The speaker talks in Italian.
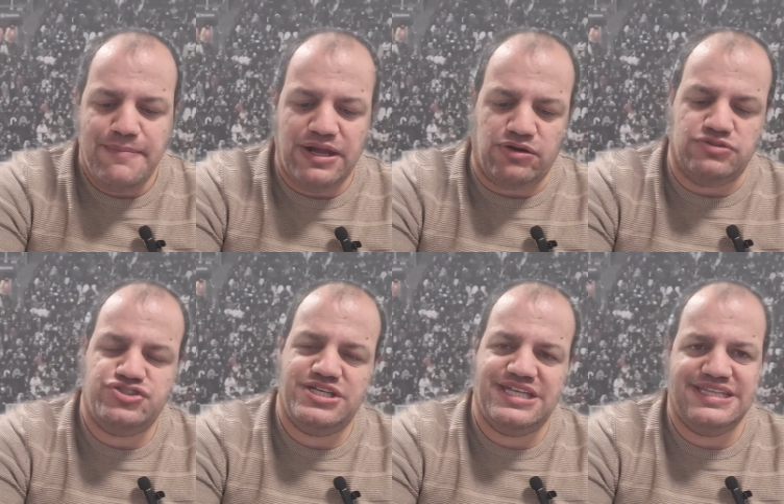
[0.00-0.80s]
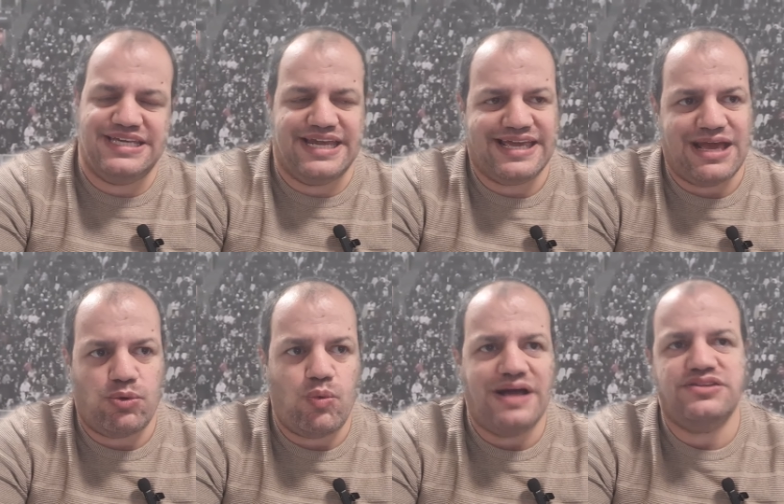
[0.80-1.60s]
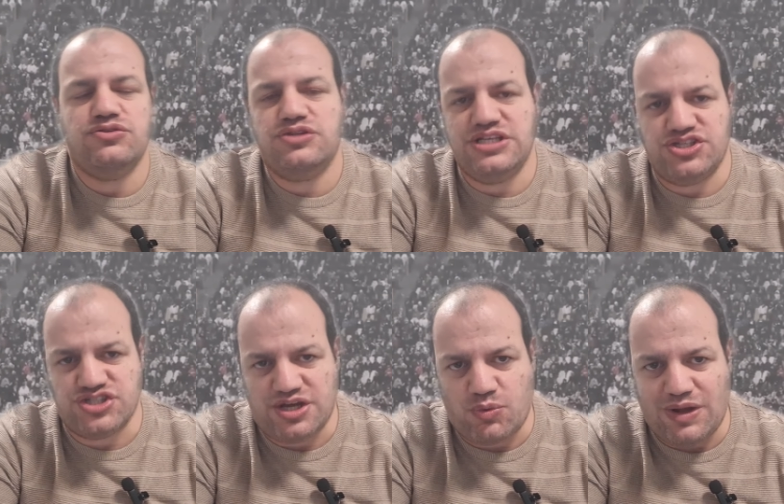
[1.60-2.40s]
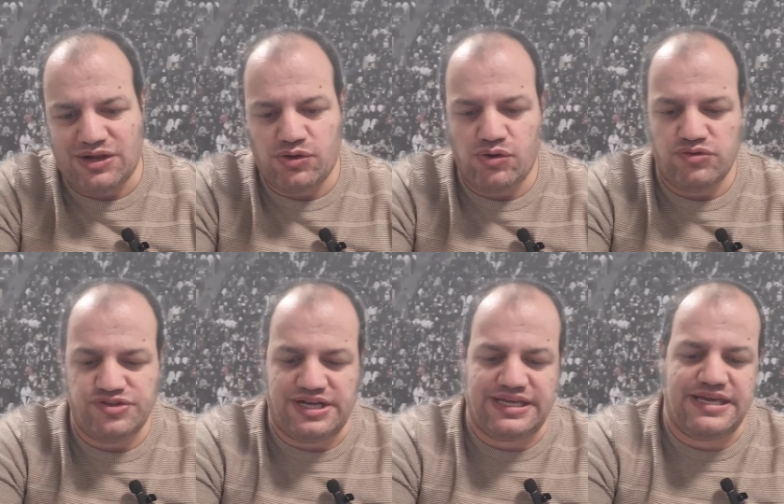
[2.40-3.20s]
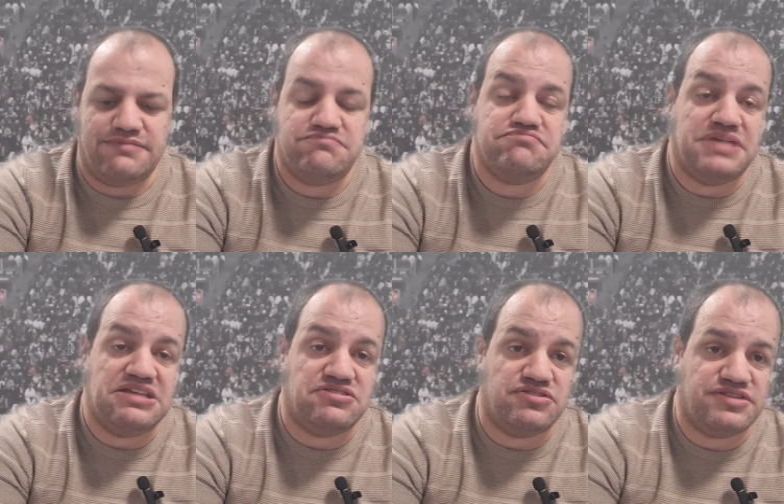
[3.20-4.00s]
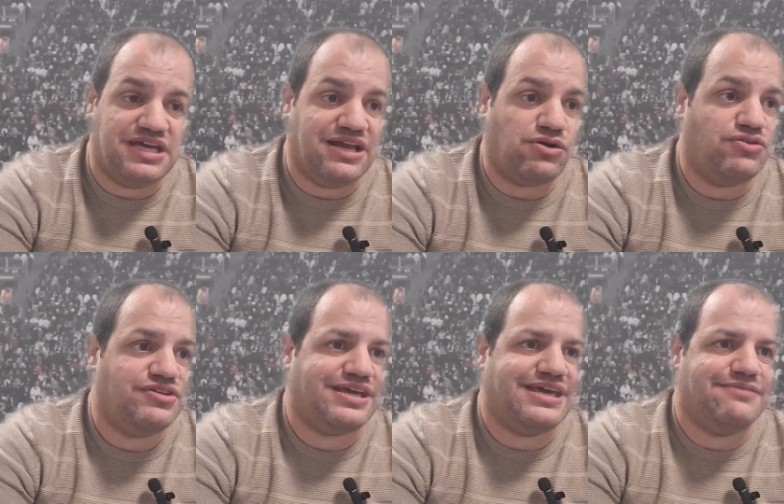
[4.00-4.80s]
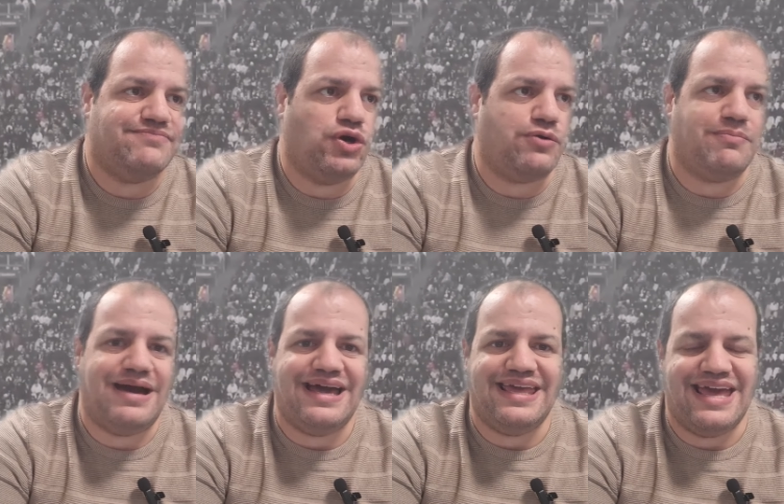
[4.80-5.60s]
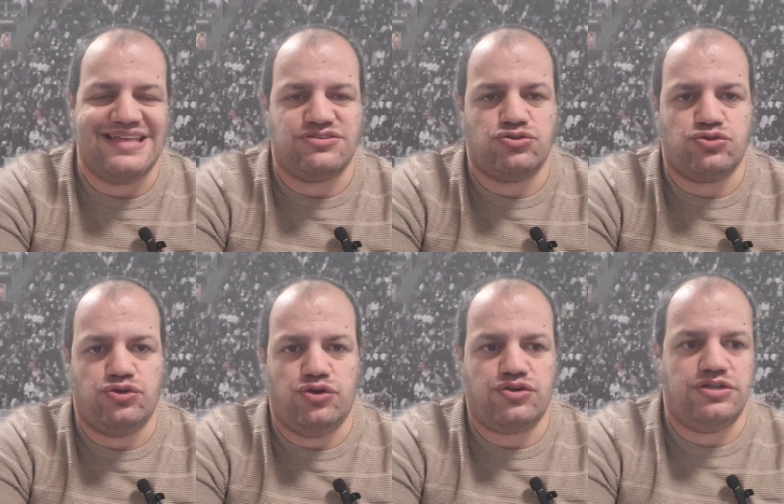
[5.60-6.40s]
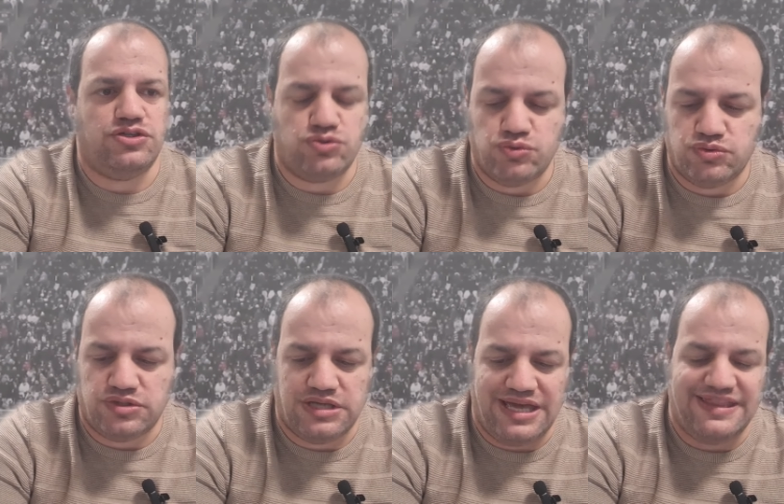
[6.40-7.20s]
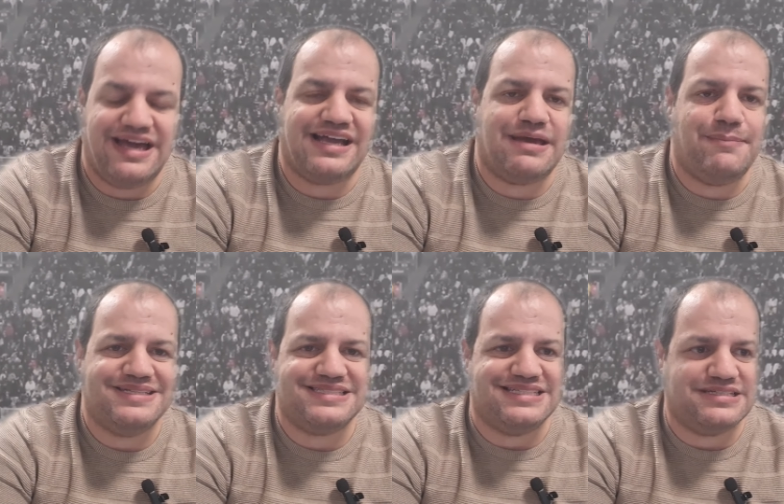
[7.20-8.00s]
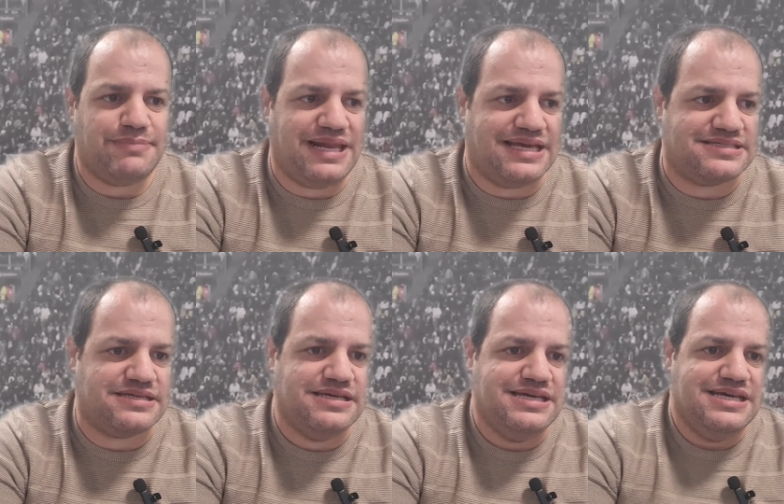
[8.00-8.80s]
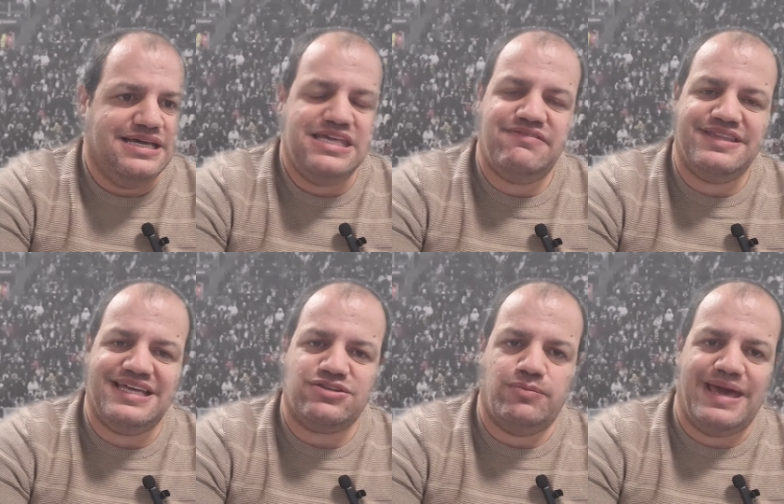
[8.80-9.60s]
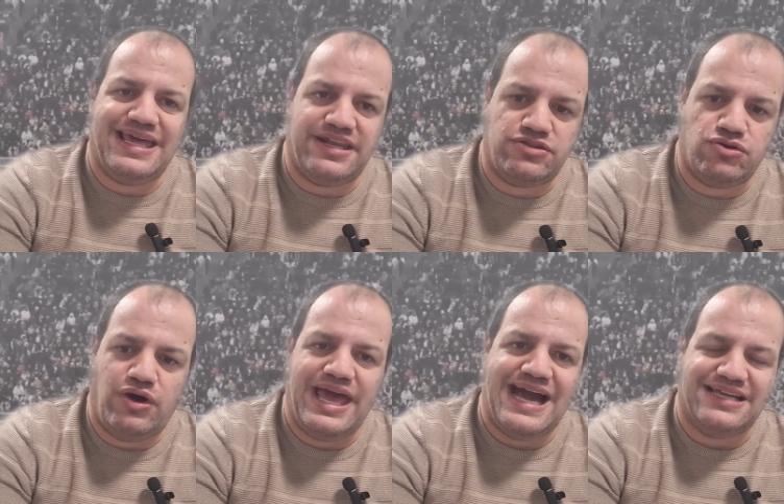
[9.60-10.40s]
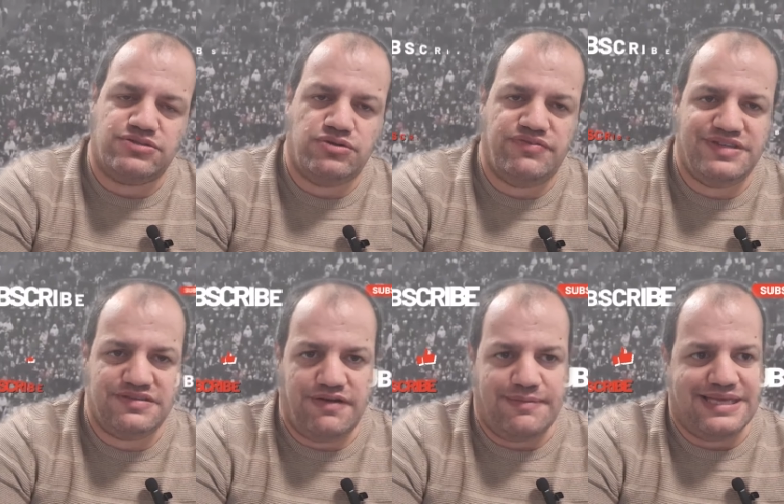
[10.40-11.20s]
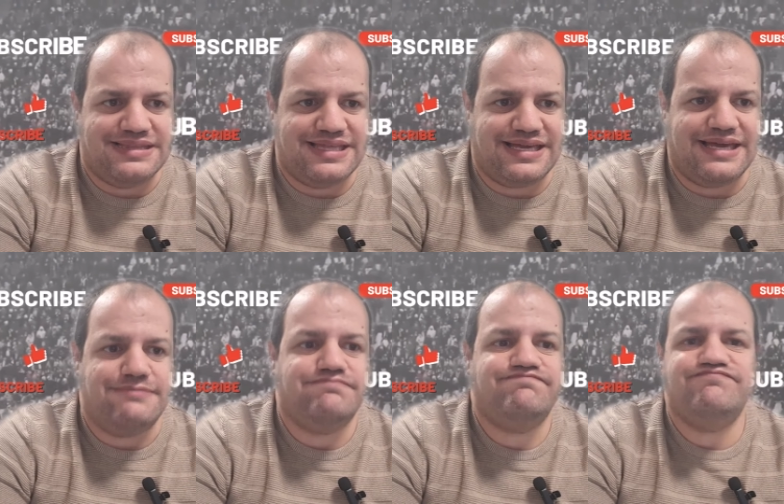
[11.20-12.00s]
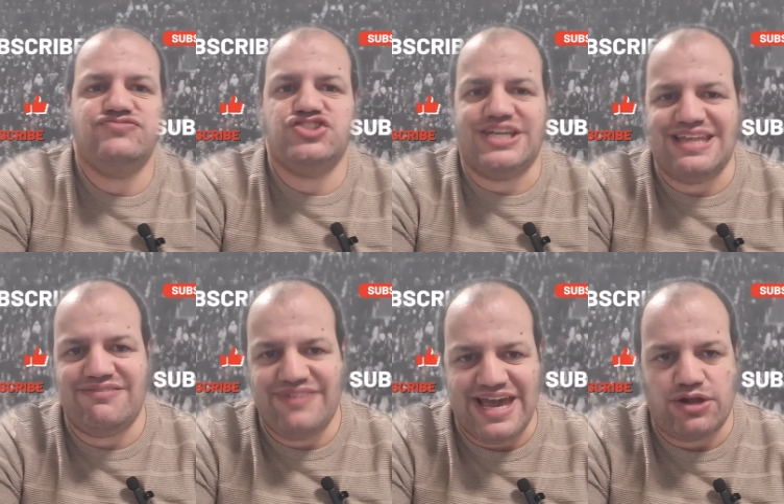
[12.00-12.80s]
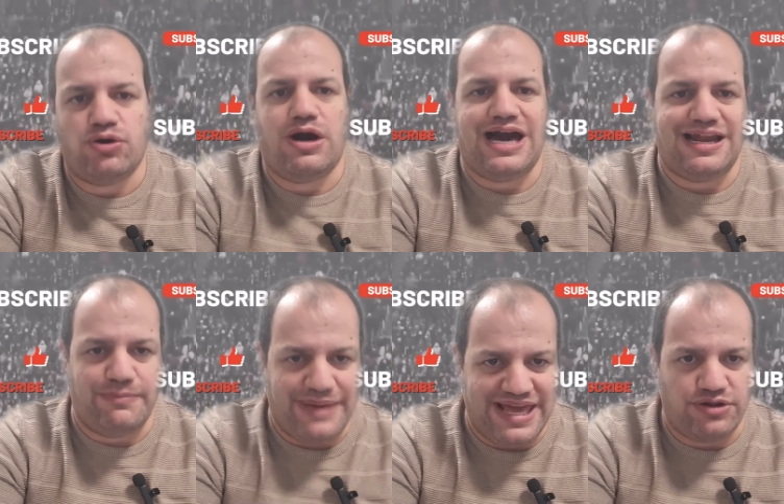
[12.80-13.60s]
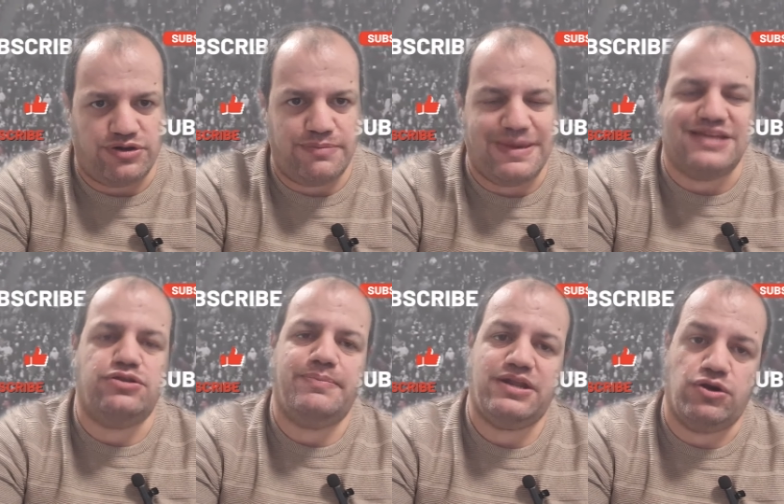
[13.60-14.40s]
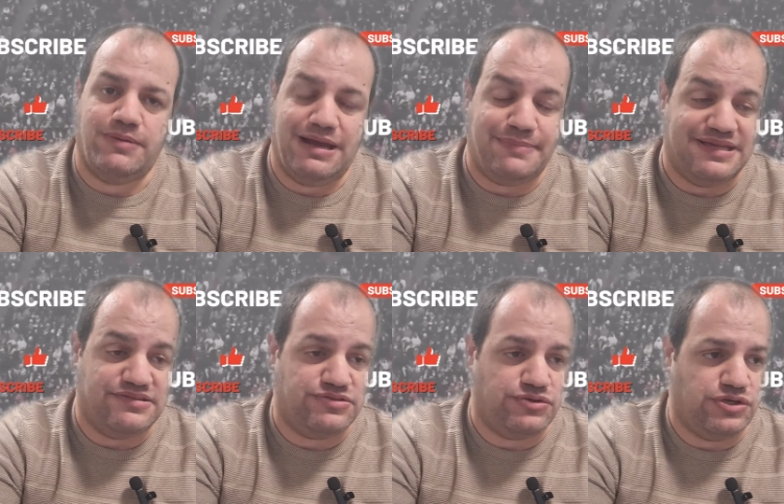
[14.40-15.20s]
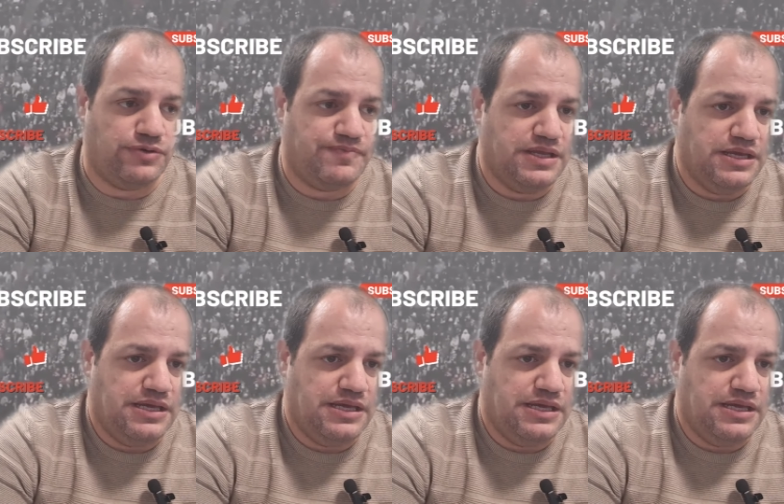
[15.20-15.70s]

però c'è da dire che quando dice qualcosa che penso sia una cosa che ormai è sotto gli occhi di tutti ed è anche abbastanza palese, gli va dato merito e atto effettivamente che c'è cioè, del vero, almeno, ripeto, per come la penso io.